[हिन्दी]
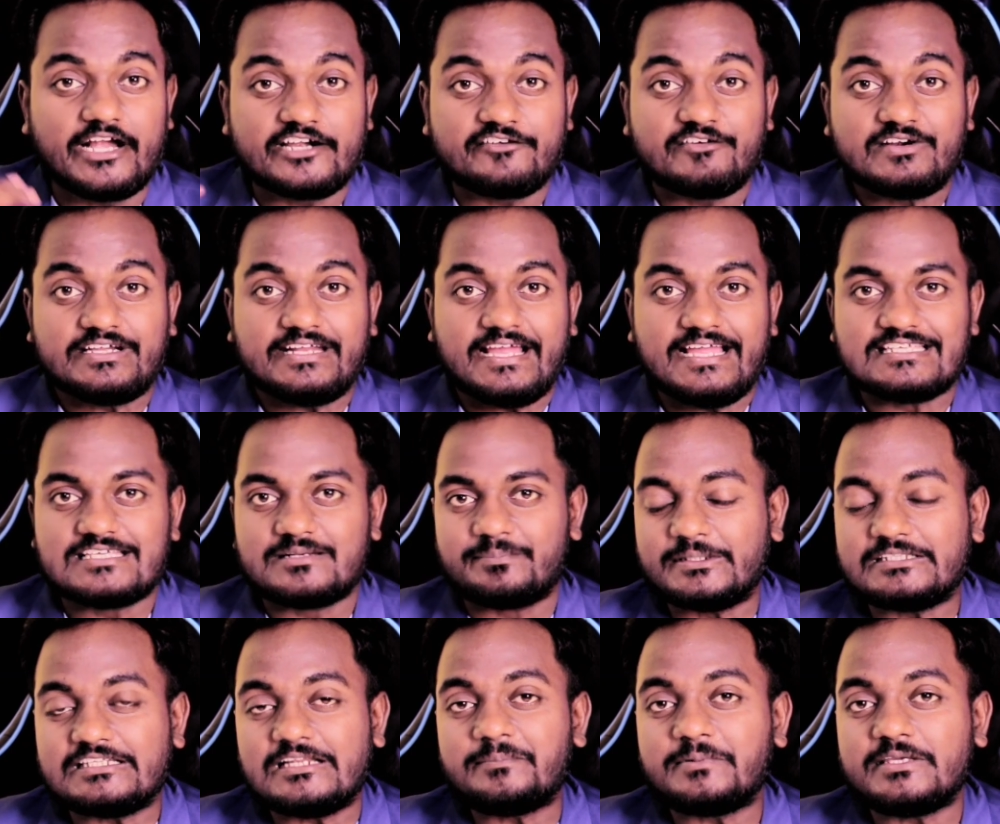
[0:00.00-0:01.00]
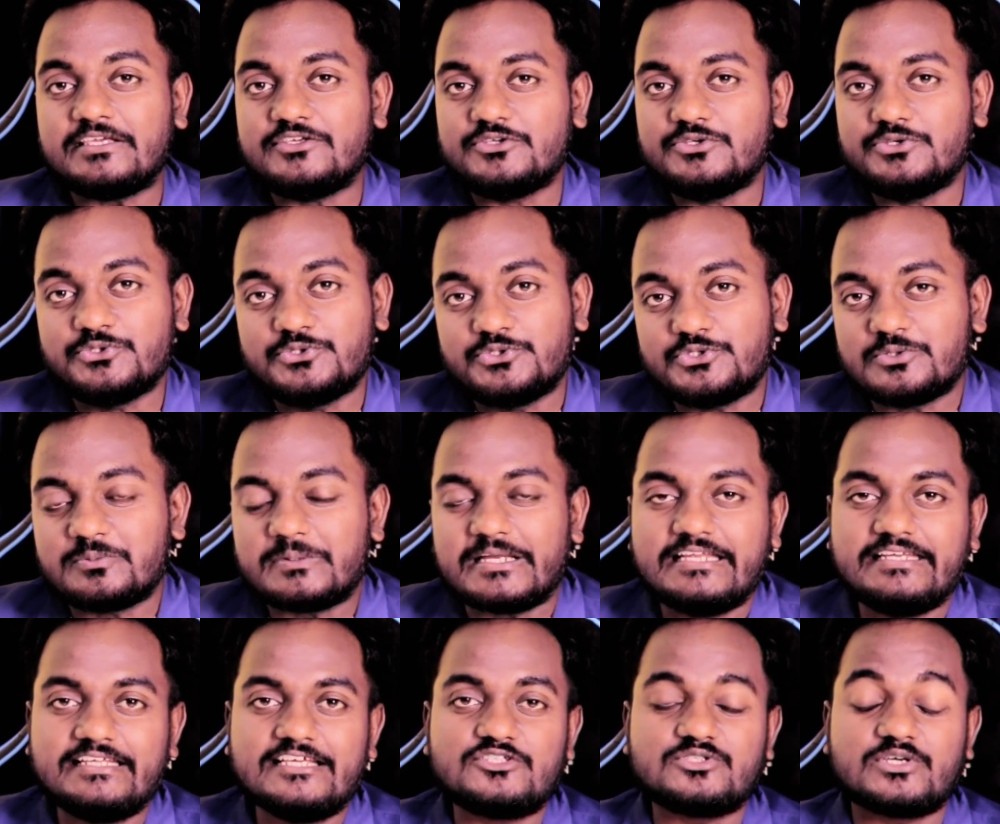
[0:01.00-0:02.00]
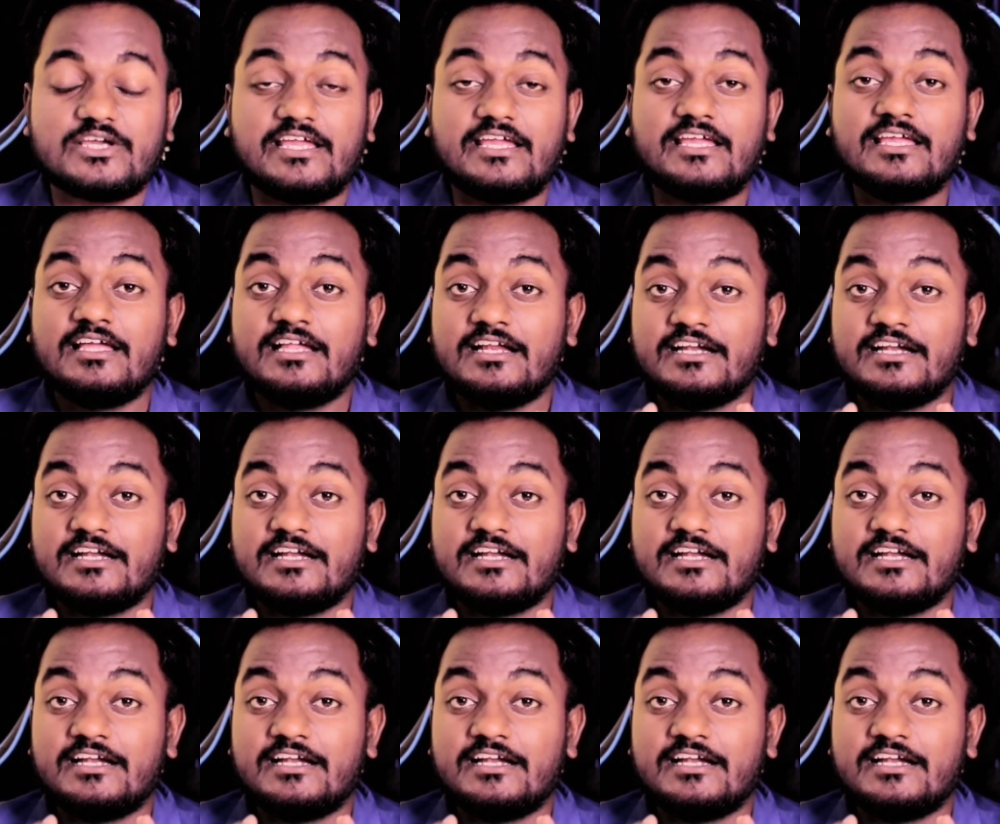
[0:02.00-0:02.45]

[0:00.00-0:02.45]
एडवर्टाइजर मतलब कि यूट्यूब के लिए जो है